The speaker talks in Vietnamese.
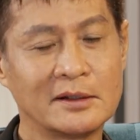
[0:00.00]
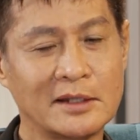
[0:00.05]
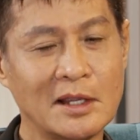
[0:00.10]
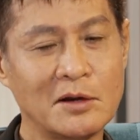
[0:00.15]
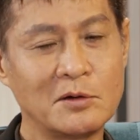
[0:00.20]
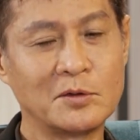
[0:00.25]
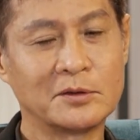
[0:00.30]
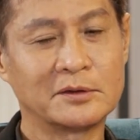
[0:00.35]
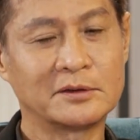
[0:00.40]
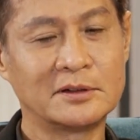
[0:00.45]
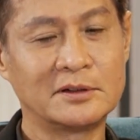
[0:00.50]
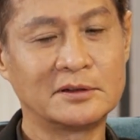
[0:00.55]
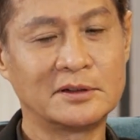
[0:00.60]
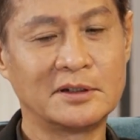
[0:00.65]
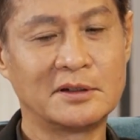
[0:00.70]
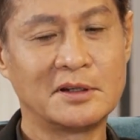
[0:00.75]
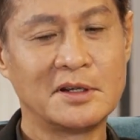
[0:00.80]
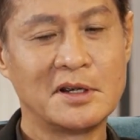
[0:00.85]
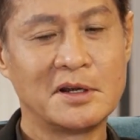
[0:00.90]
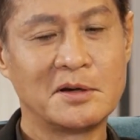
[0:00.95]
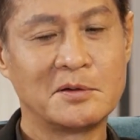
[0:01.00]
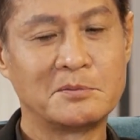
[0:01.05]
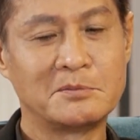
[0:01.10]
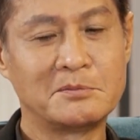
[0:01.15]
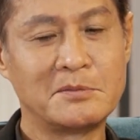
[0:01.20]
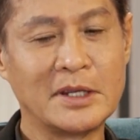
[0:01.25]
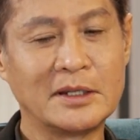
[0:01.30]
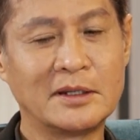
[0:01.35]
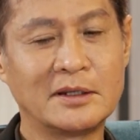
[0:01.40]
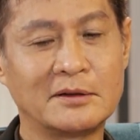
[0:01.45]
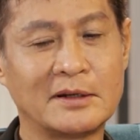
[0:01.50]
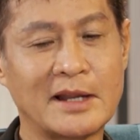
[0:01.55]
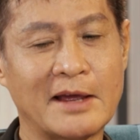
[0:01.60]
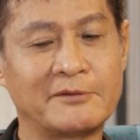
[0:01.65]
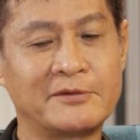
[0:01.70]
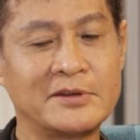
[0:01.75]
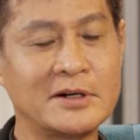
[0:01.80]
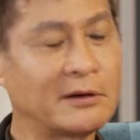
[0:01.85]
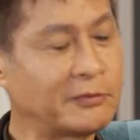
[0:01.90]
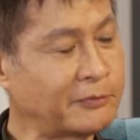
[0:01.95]
theo luật sư thì mình
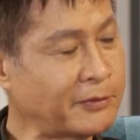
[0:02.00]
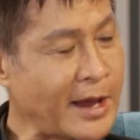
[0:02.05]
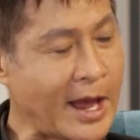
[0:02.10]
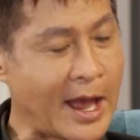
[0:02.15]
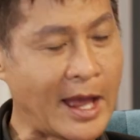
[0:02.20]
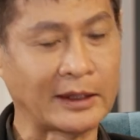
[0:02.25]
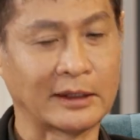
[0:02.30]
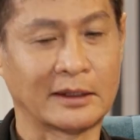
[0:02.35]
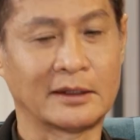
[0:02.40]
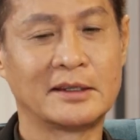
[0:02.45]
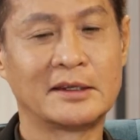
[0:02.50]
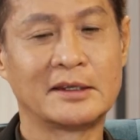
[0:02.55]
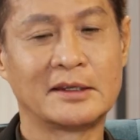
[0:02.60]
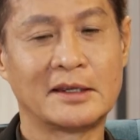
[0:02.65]
là vừa phải